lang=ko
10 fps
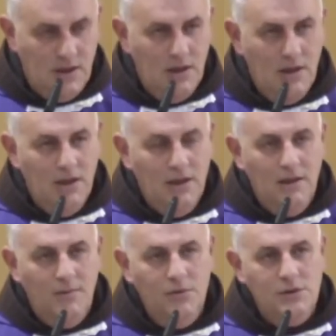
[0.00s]
거기에서
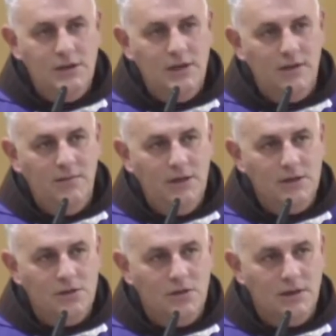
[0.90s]
도와달라고
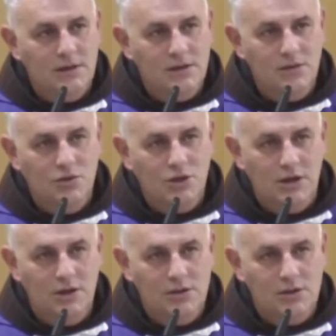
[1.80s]
외쳐도 어떤
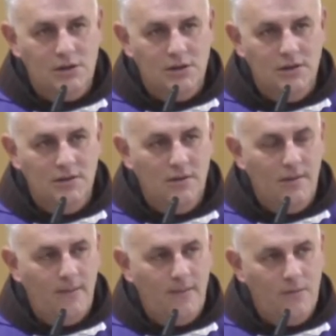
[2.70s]
누구도 도와줄 수
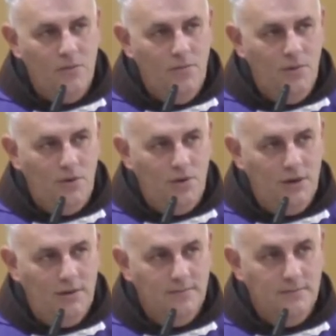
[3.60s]
없는
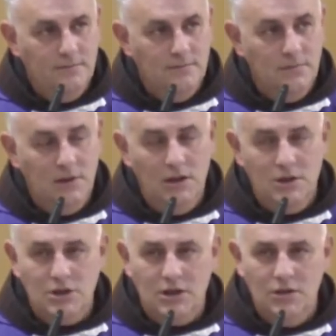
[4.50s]
위험에 처한 곳이
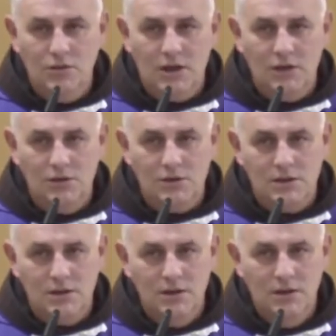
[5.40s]
현대의
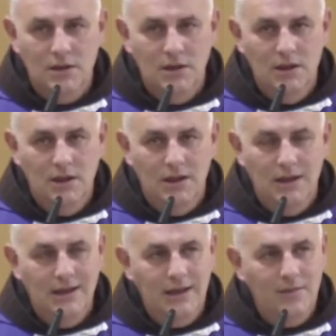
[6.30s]
사막입니다.
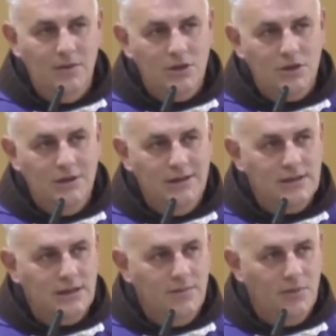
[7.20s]
고통 중에
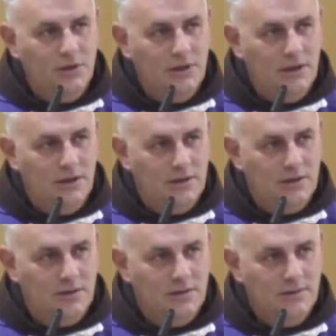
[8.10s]
있습니다. 슬픔
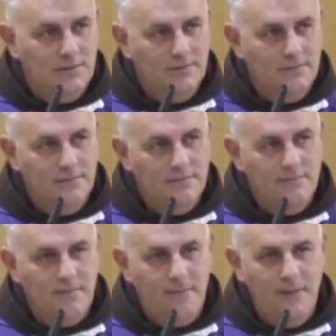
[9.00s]
중에 있습니다.
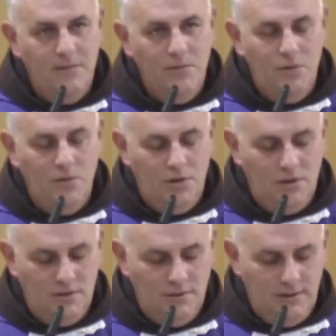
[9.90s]
기쁨 중에
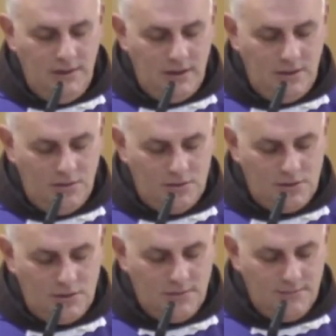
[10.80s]
있을지라도
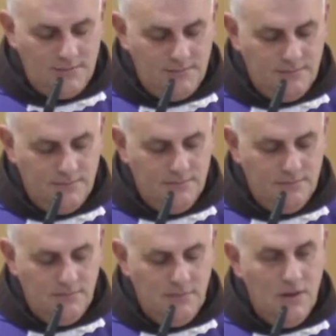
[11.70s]
어떤 누구와도
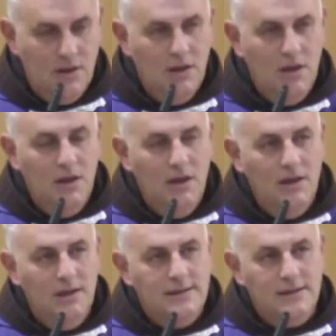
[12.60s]
이것을 나눌 수 없는
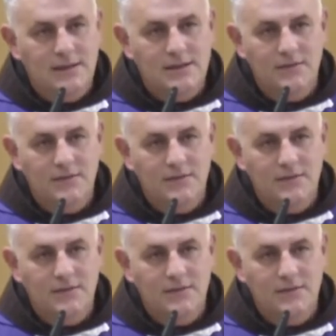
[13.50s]
곳,